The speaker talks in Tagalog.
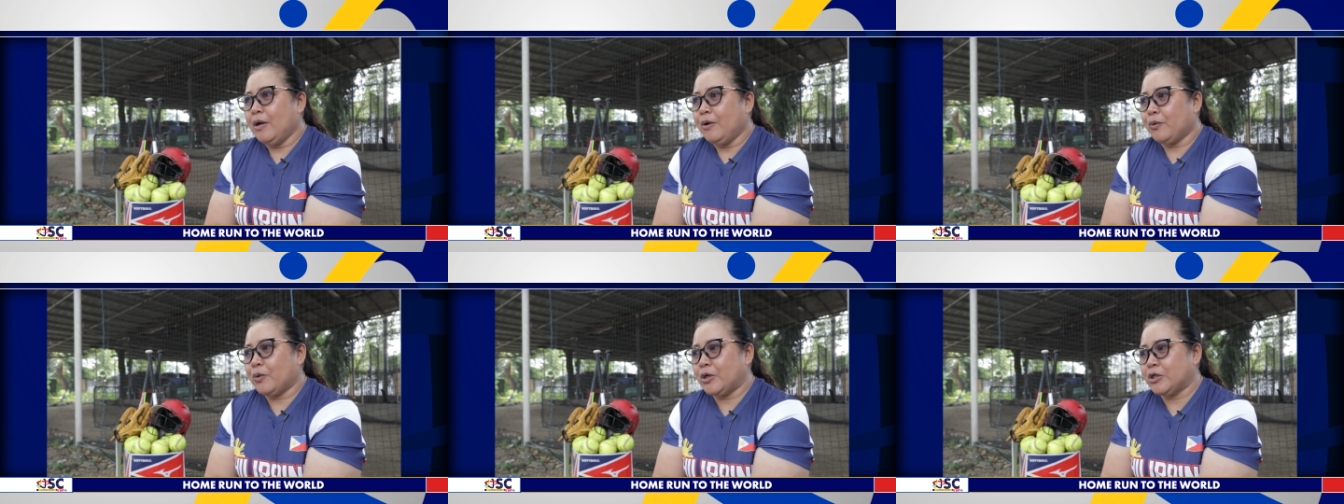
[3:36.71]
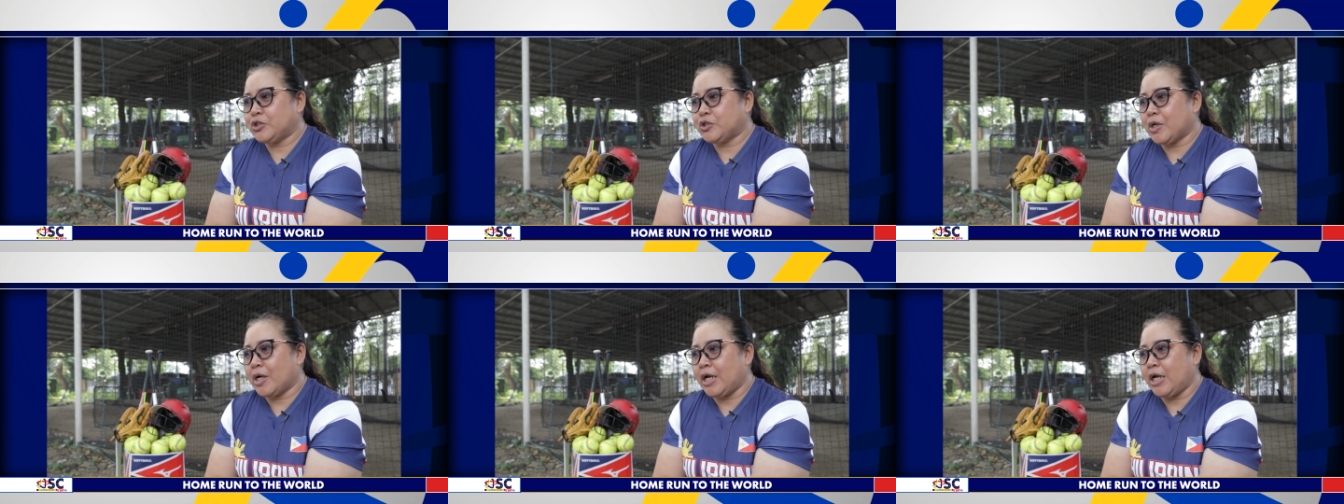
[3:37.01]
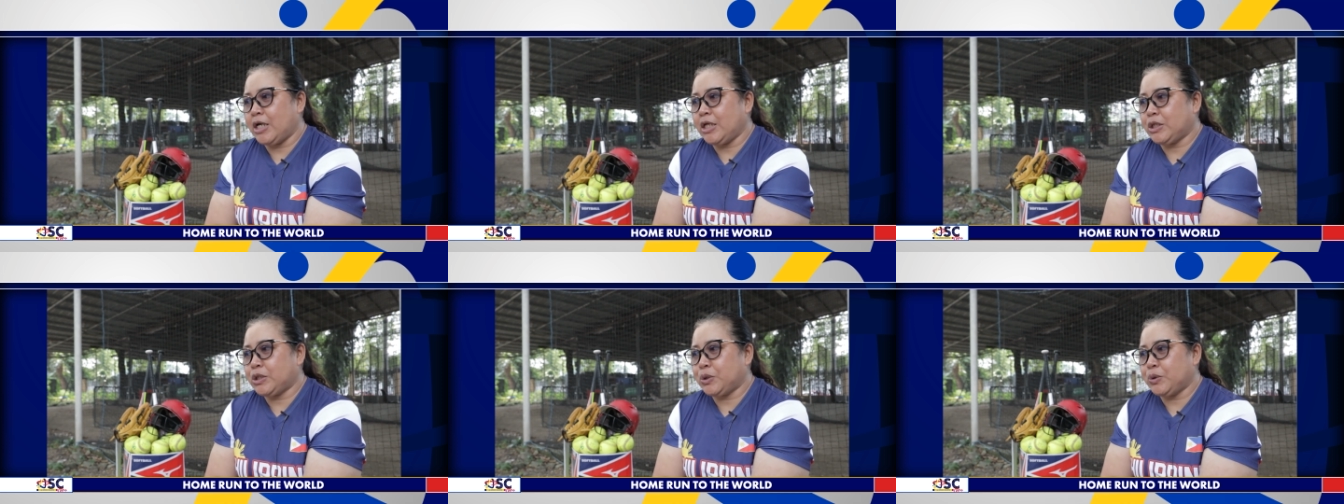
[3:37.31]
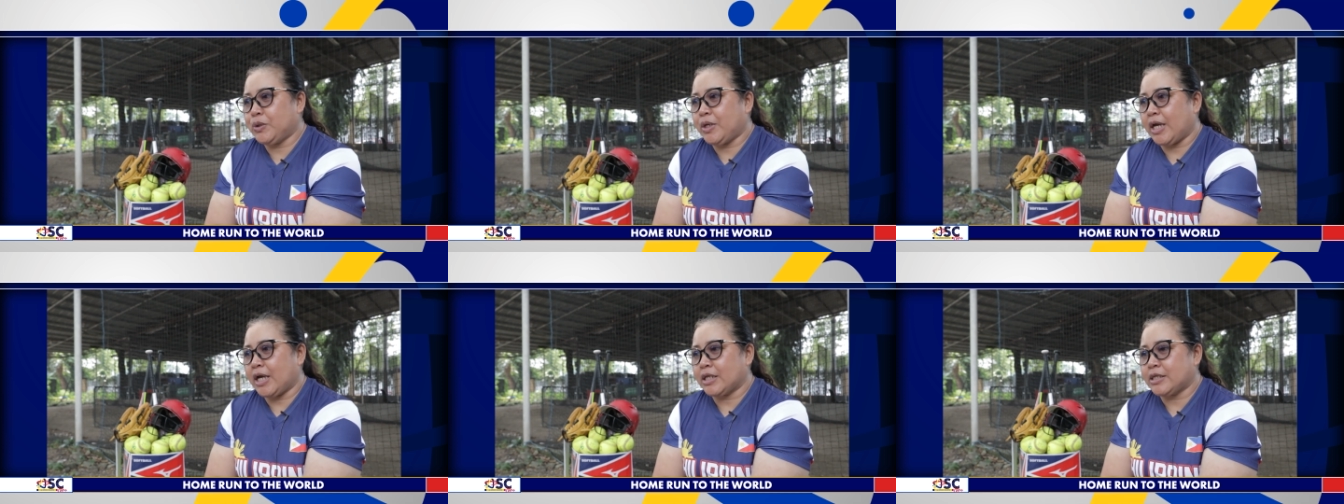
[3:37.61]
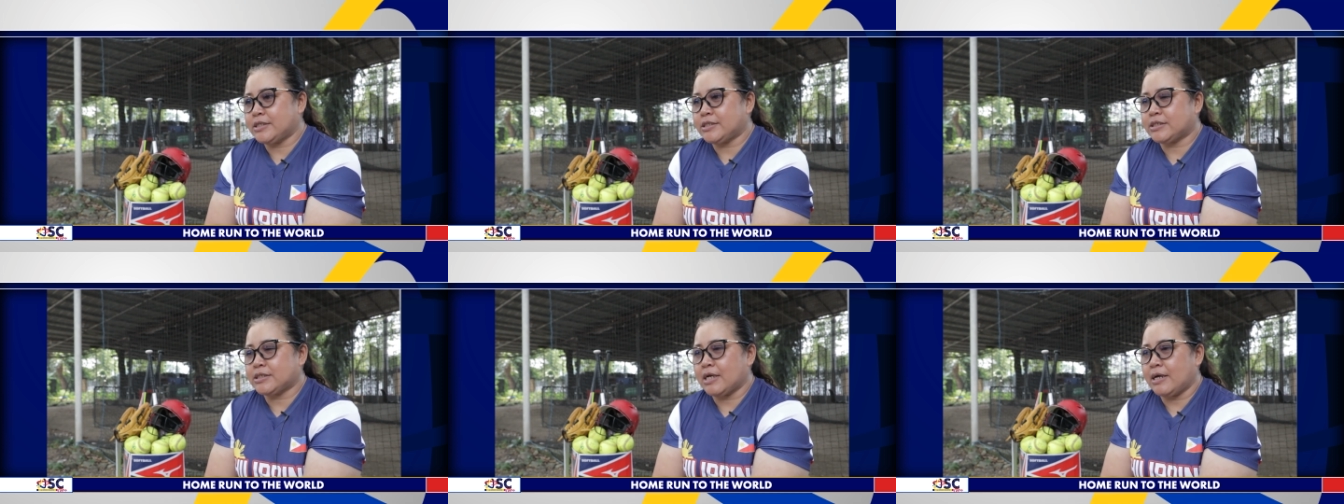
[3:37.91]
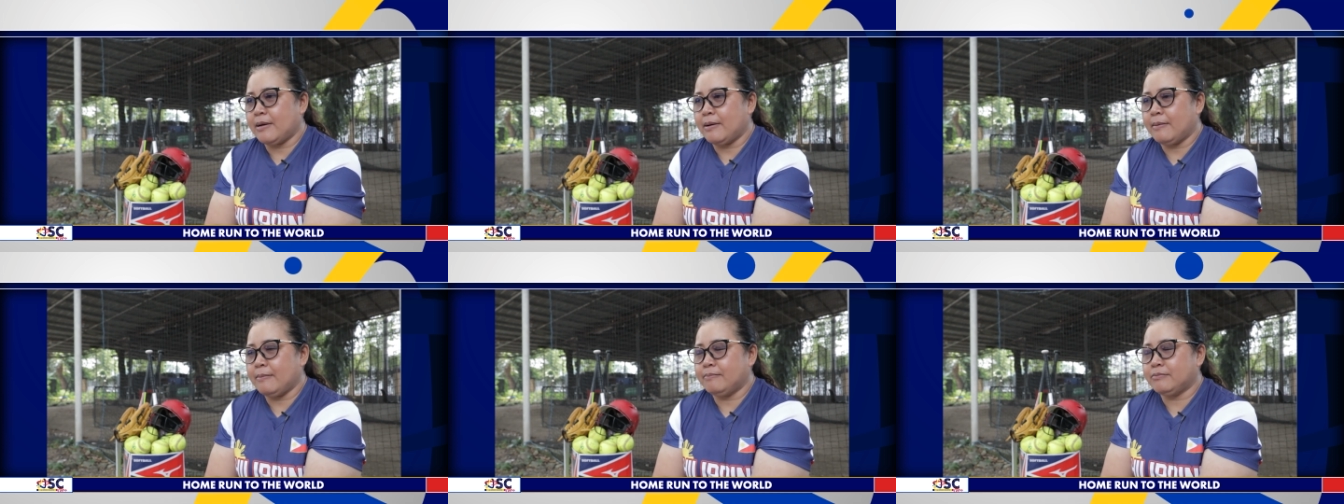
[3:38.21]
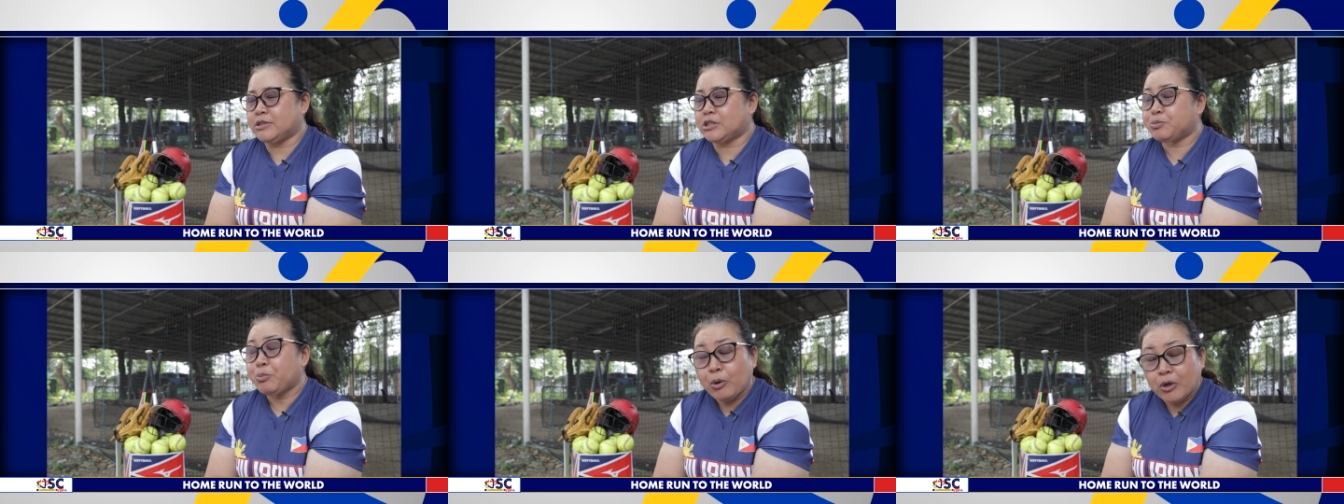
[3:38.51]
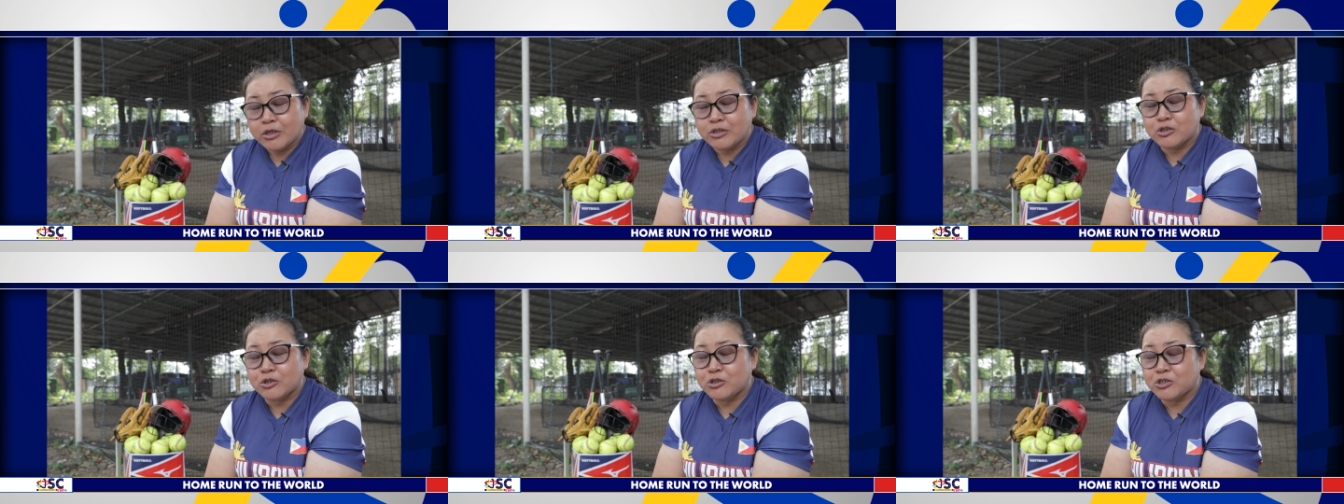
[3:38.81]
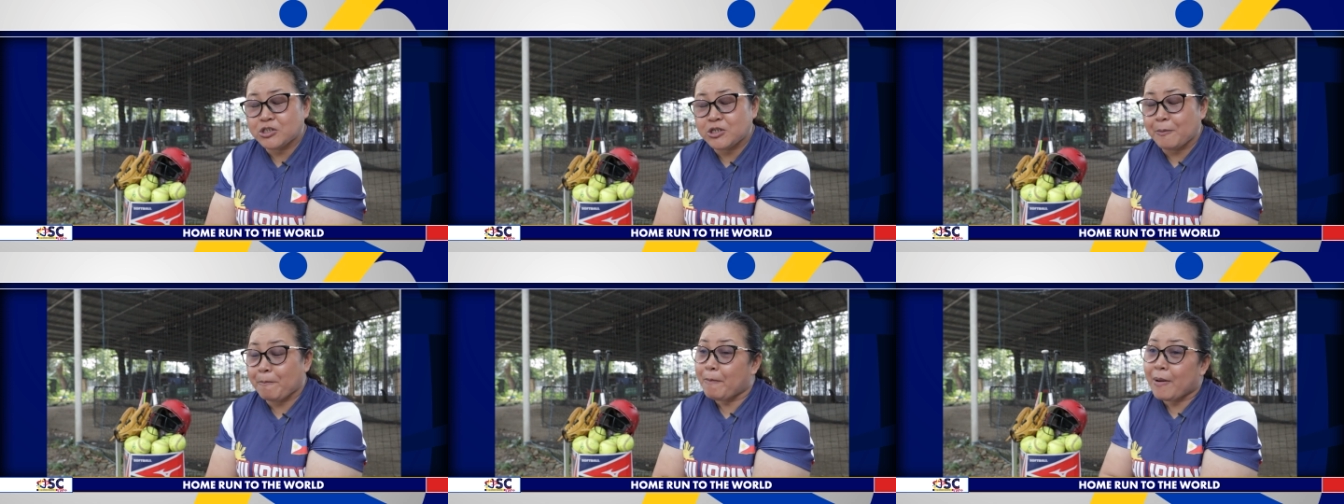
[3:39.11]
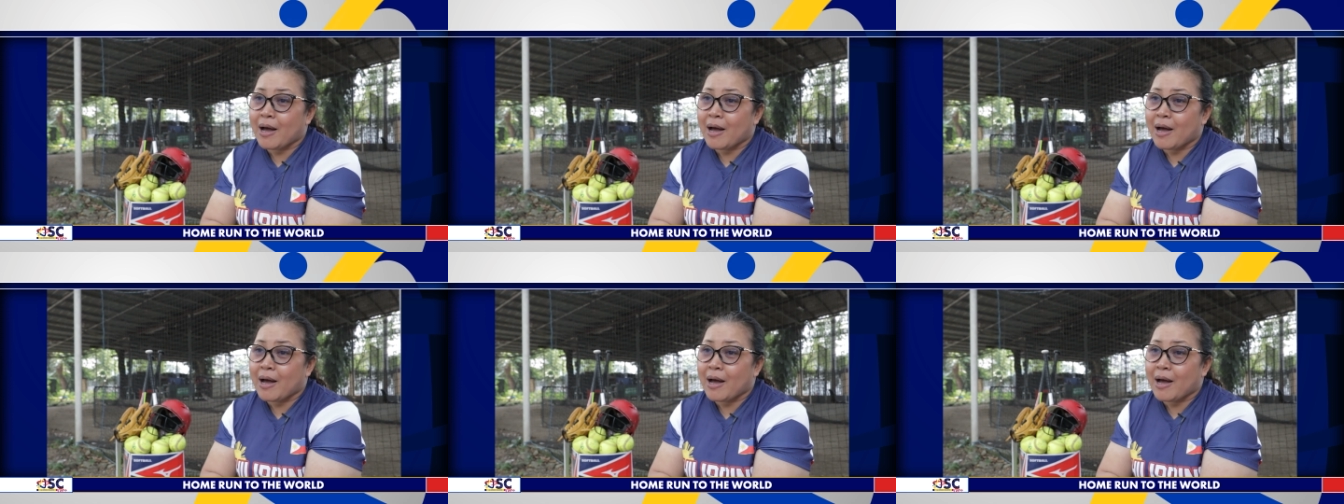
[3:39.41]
We're trying to get some sponsorship.